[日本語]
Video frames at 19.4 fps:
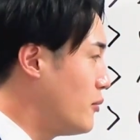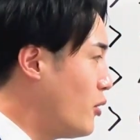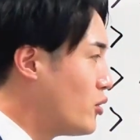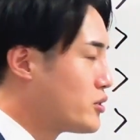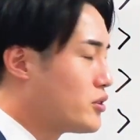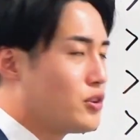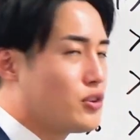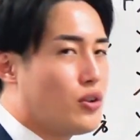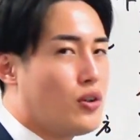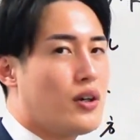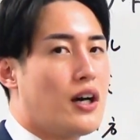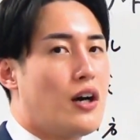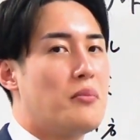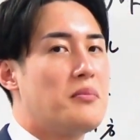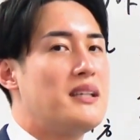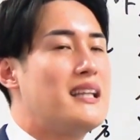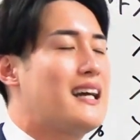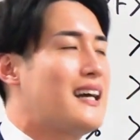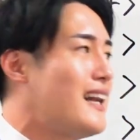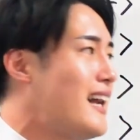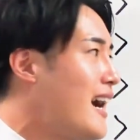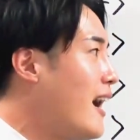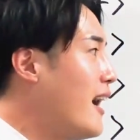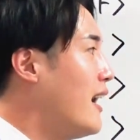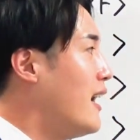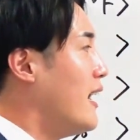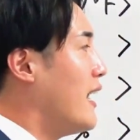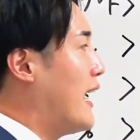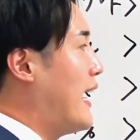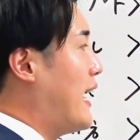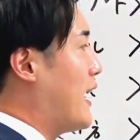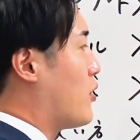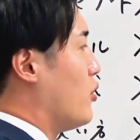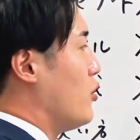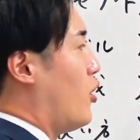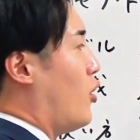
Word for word: どもその動画を見ながら、えこ